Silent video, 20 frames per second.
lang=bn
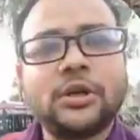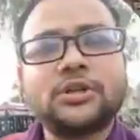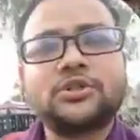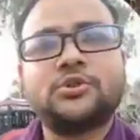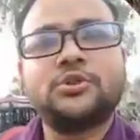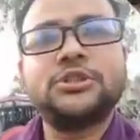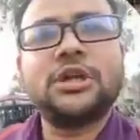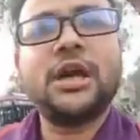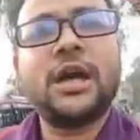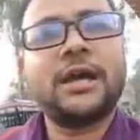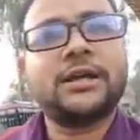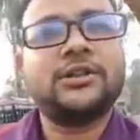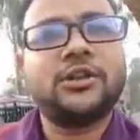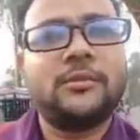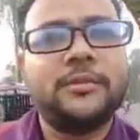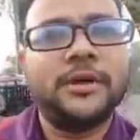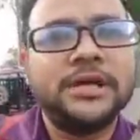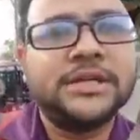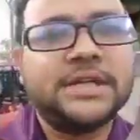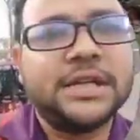ধরে সোজা
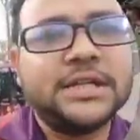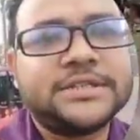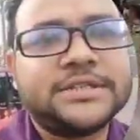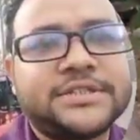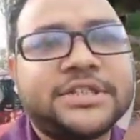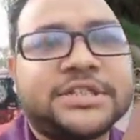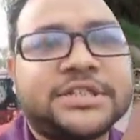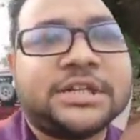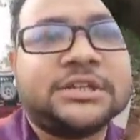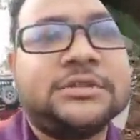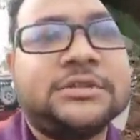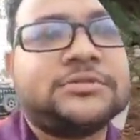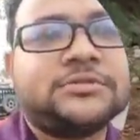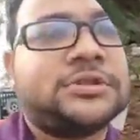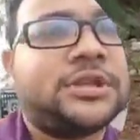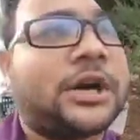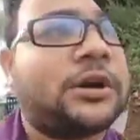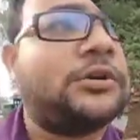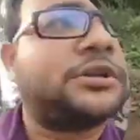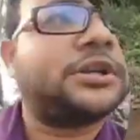একদম এই রেল স্টেশন
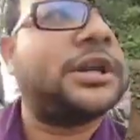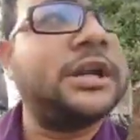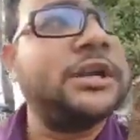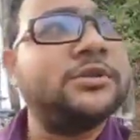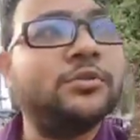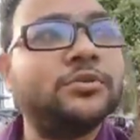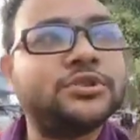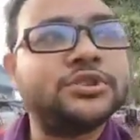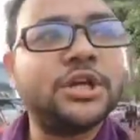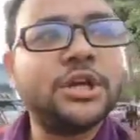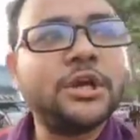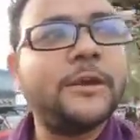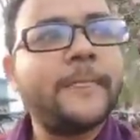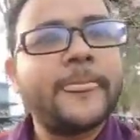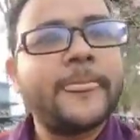দেখো ট্রেন ঢুকছে